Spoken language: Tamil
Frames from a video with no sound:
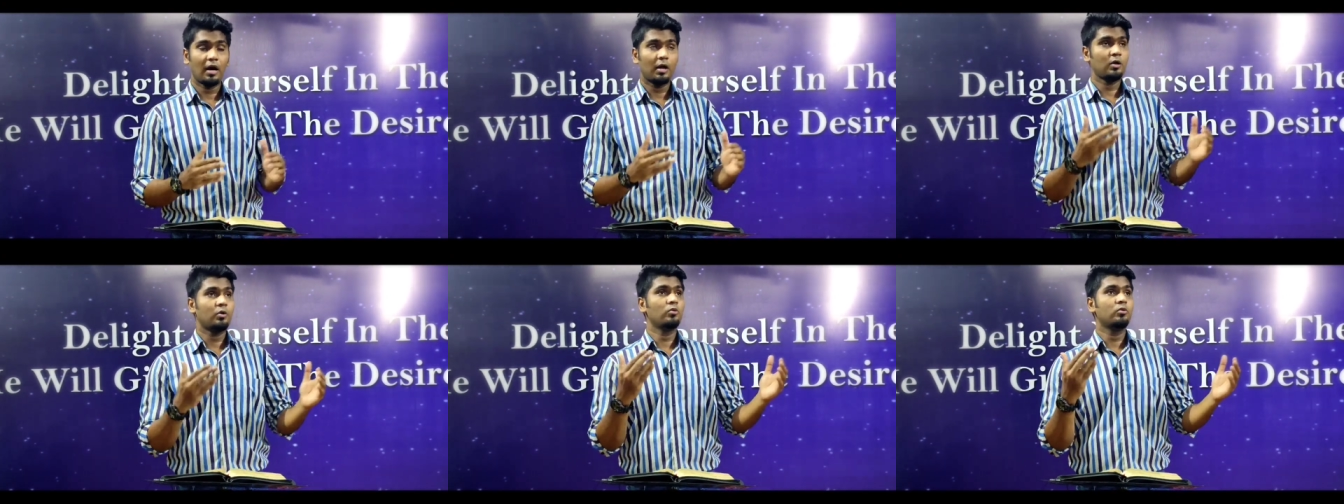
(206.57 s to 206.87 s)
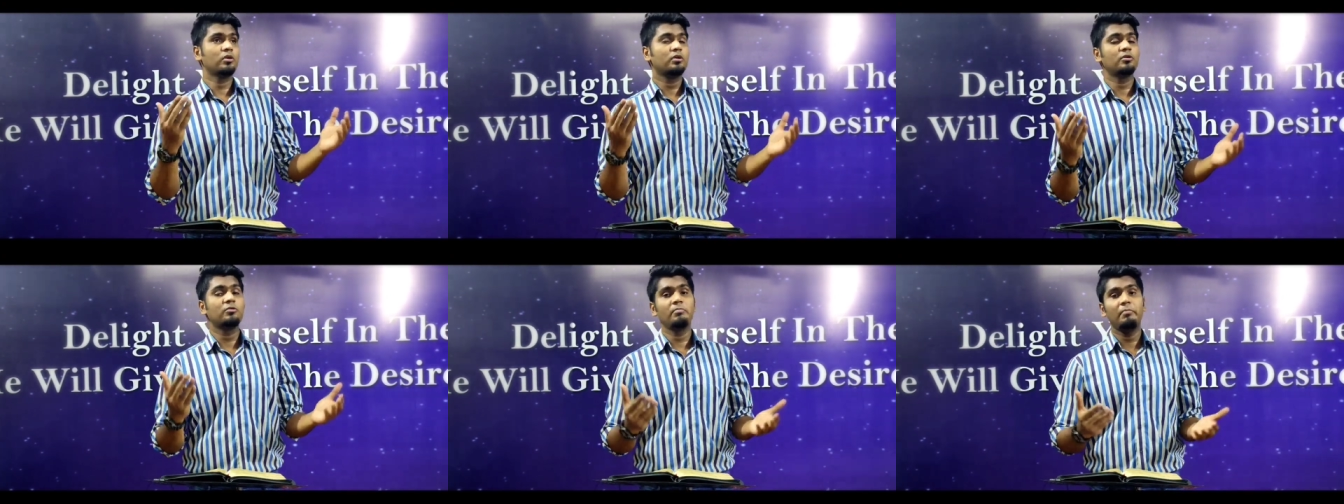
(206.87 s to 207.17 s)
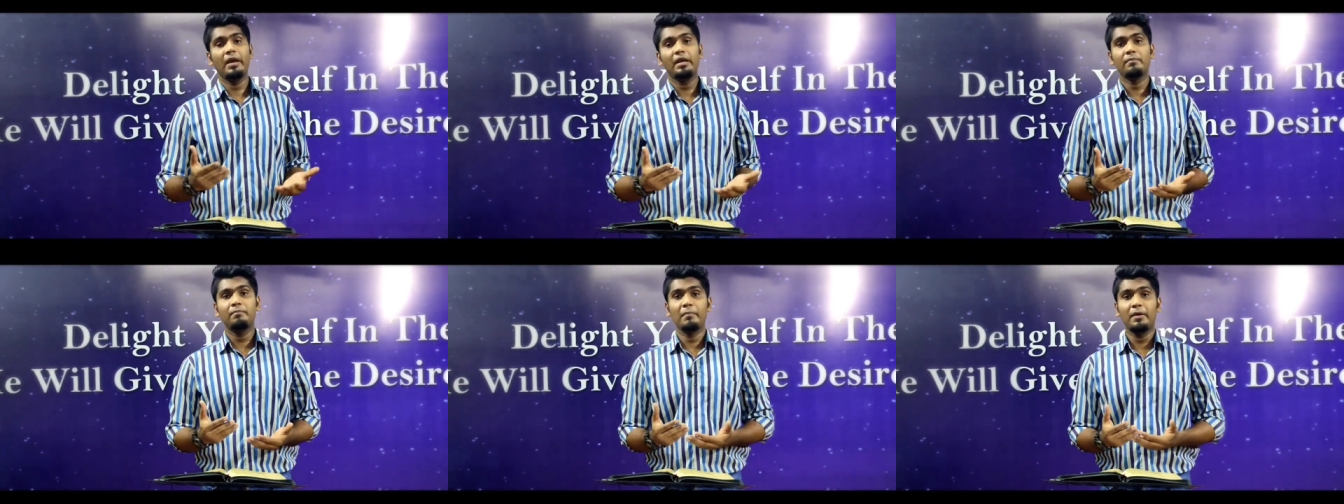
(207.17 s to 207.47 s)

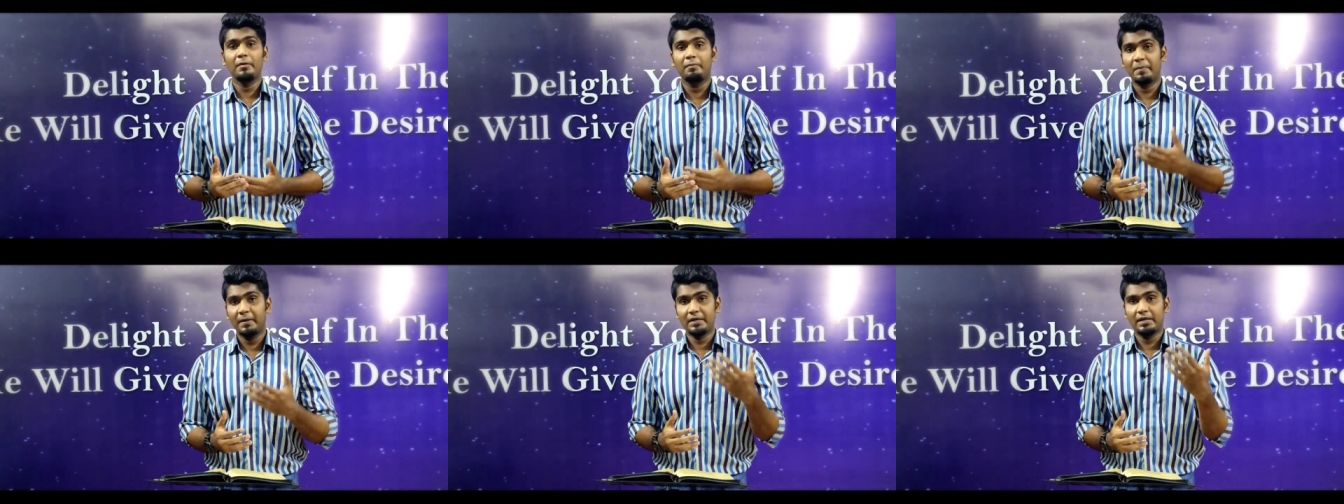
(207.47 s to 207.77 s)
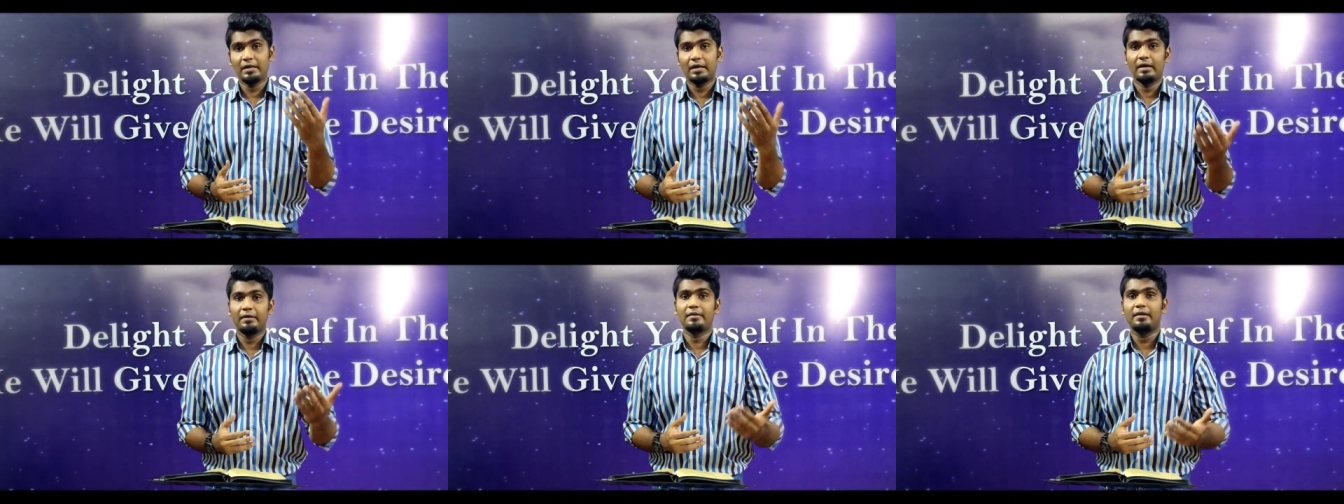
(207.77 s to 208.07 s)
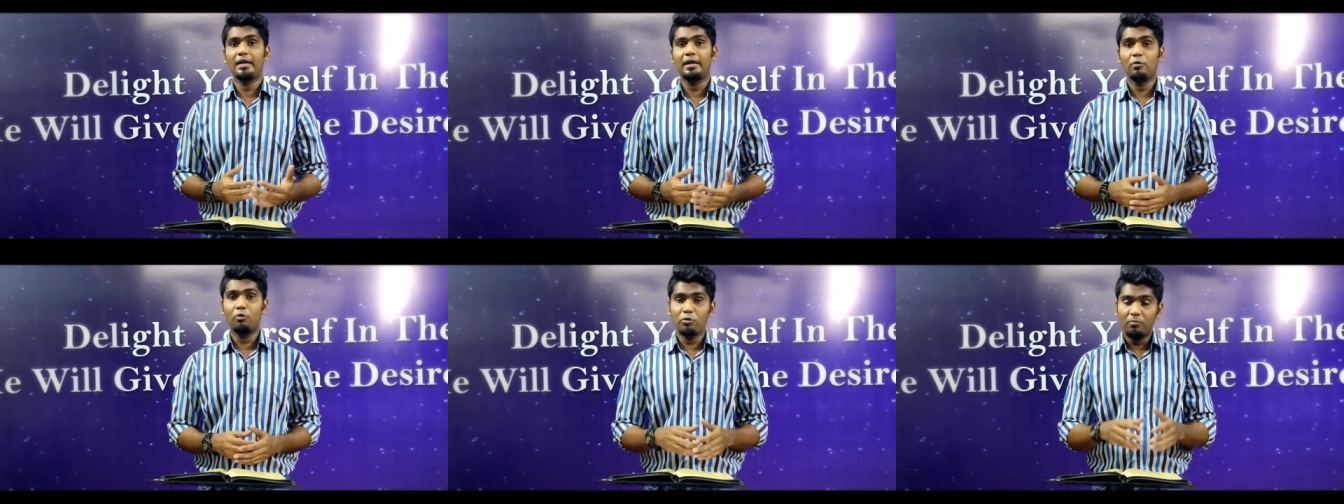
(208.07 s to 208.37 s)
அறுநூறுக்கும் மேற்பட்ட
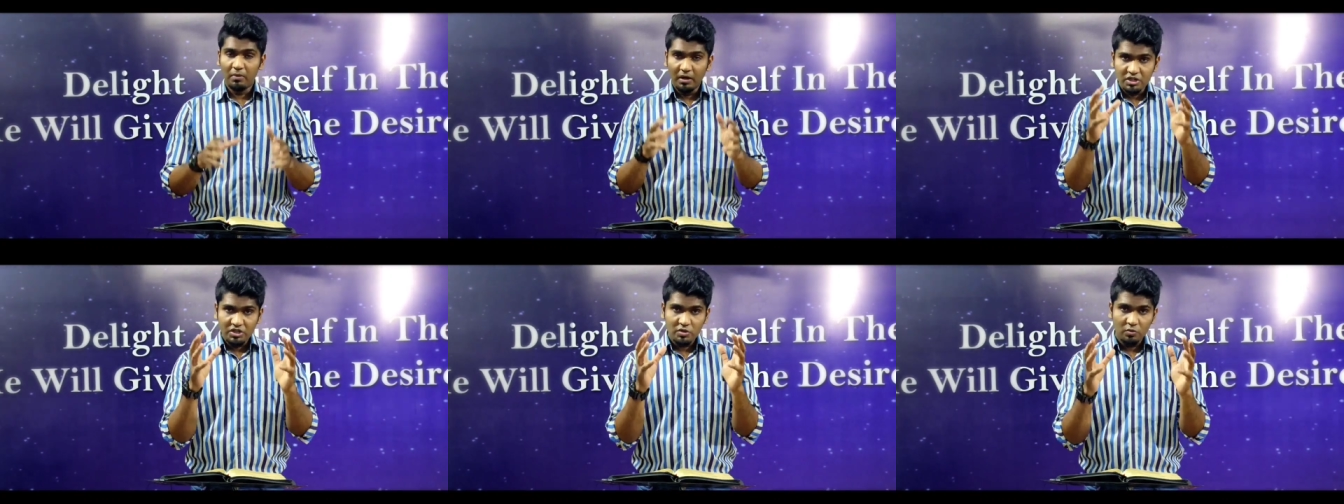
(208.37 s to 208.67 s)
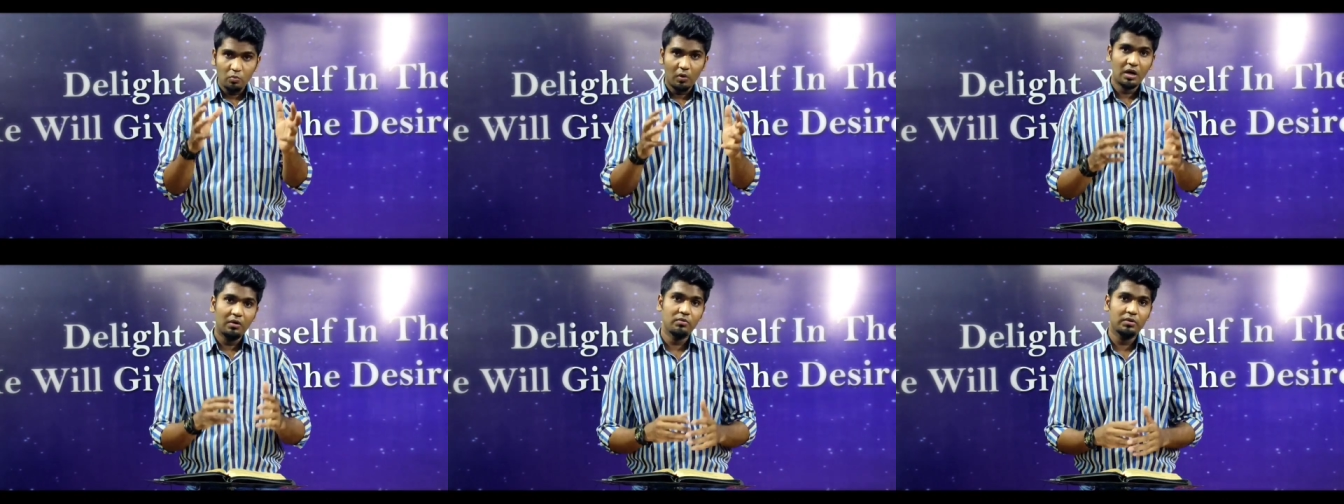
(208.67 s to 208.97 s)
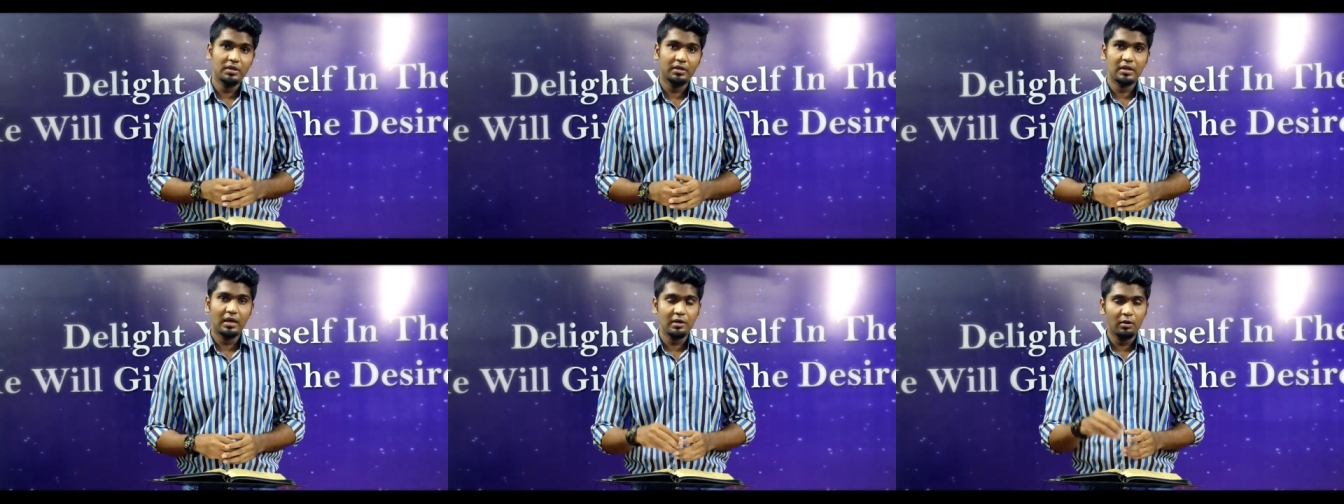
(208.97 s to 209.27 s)
கட்டளைகள் ஒரு மனுஷன்
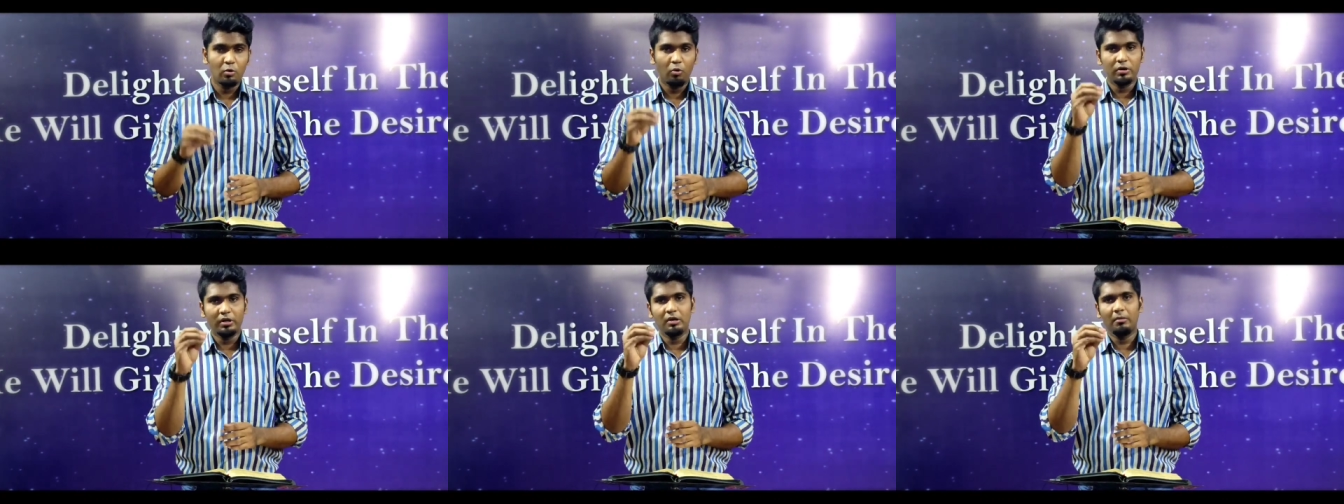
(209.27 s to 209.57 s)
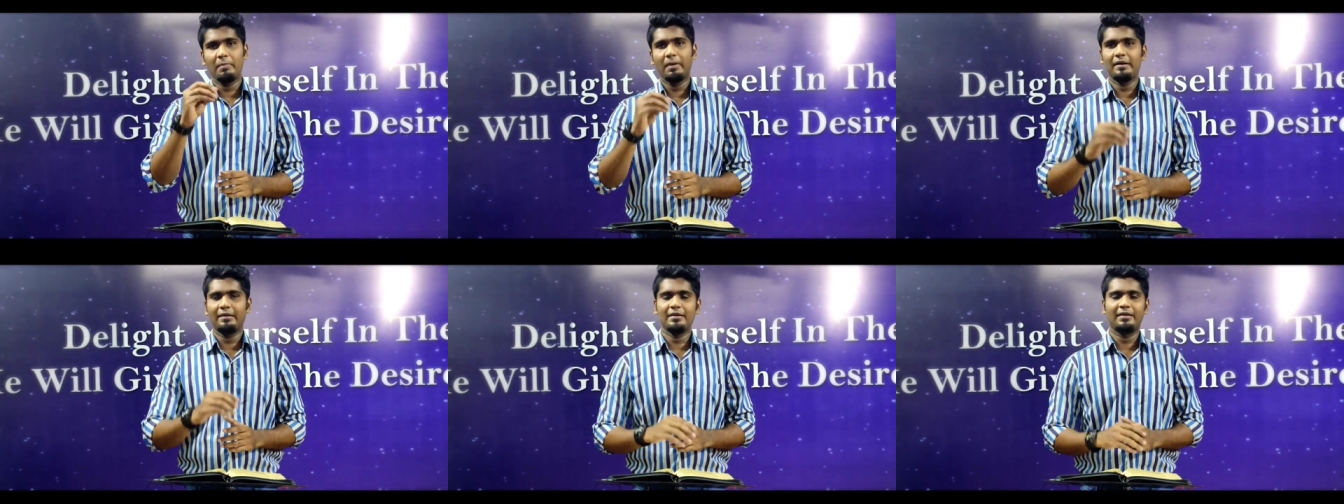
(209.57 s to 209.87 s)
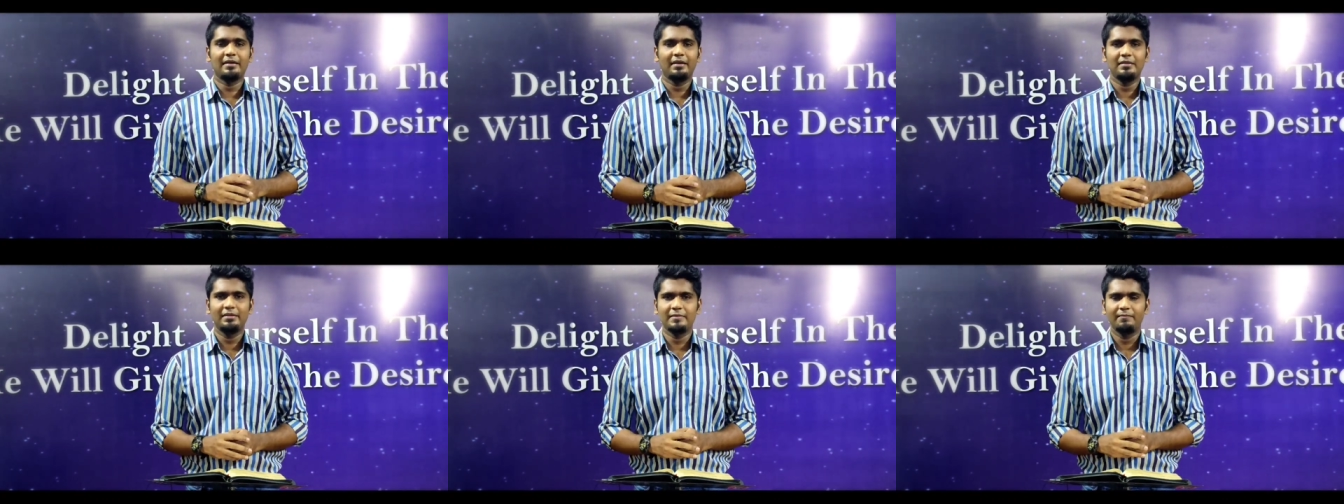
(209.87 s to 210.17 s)
வாழ்வதற்காக
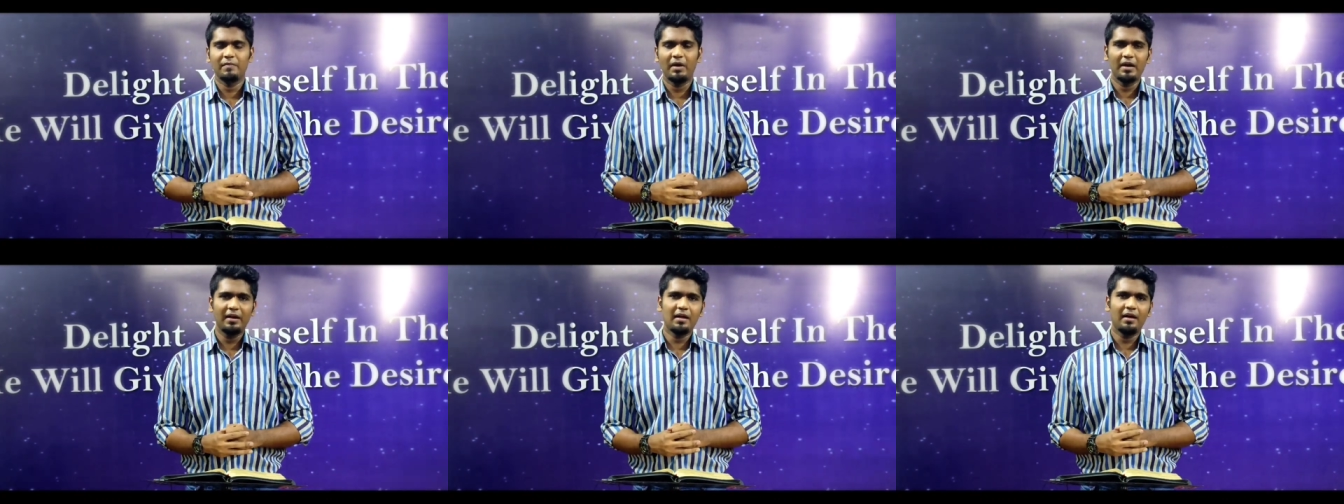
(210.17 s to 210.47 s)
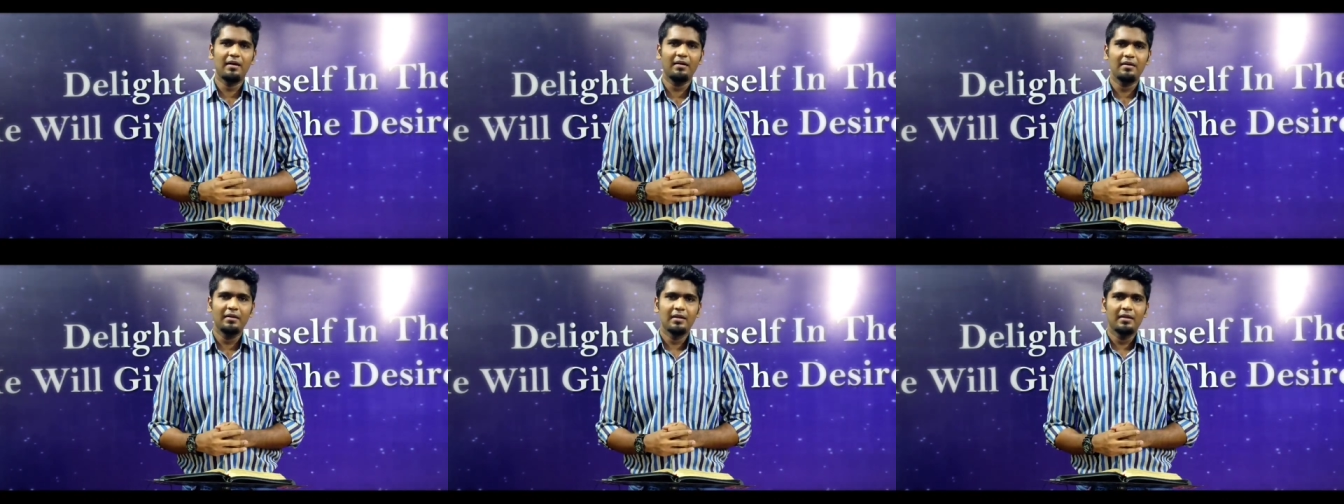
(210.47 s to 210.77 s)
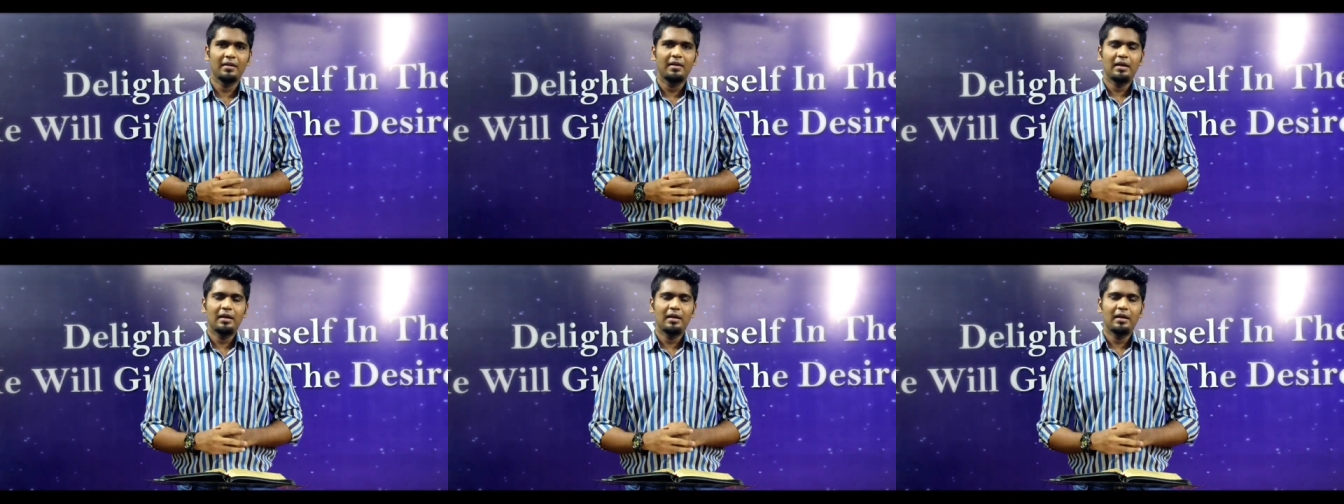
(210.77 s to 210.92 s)
கொடுக்கப்பட்டிருக்கிறது ஆனால்